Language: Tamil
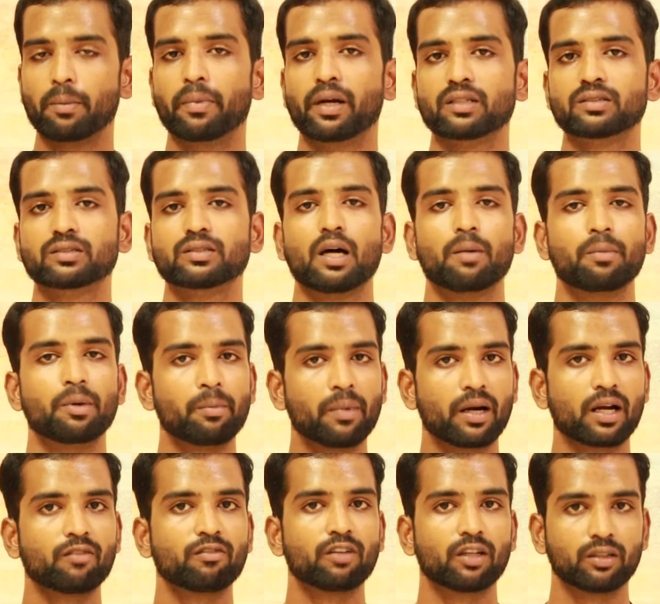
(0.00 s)
மனஸ்தாபம்
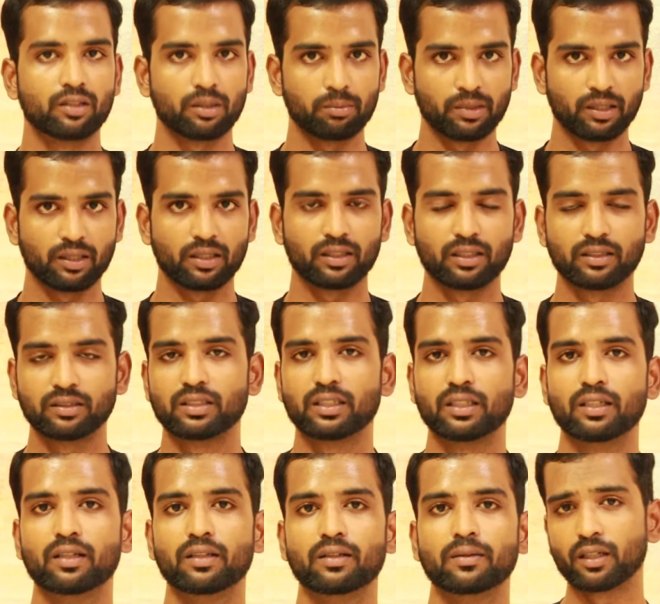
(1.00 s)
மன வருத்தம் இருக்கதான்
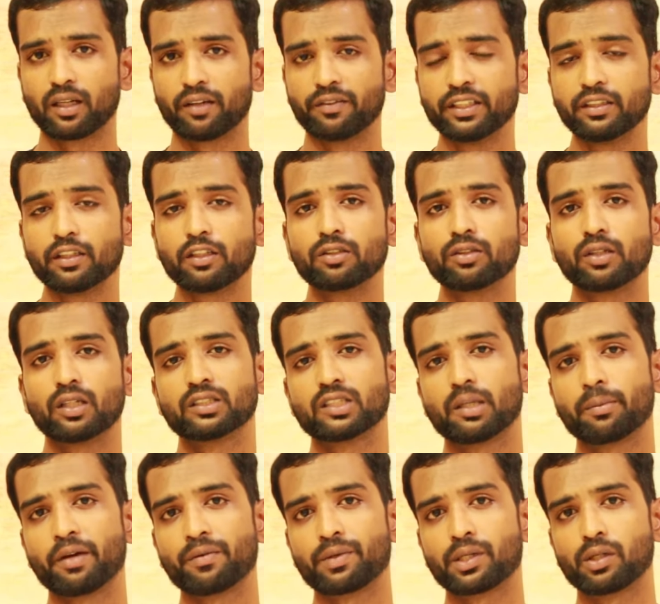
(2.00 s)
செய்கிறது ரவீந்திரன்
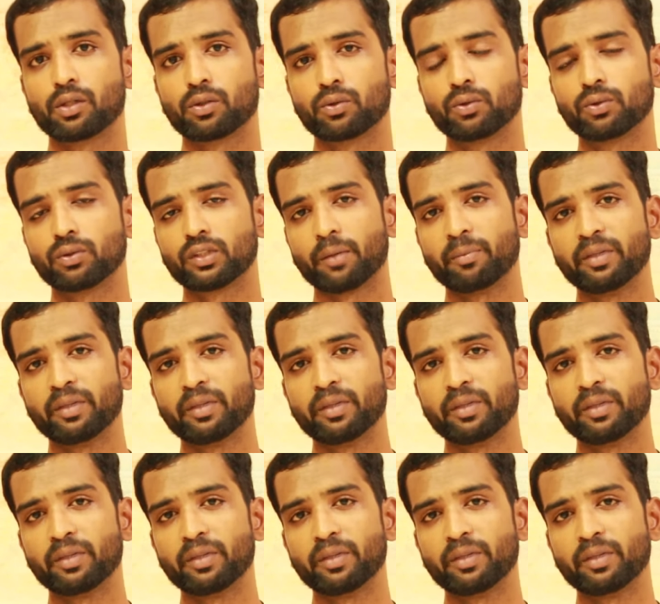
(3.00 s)
துரைசாமி அவர்களுக்கும்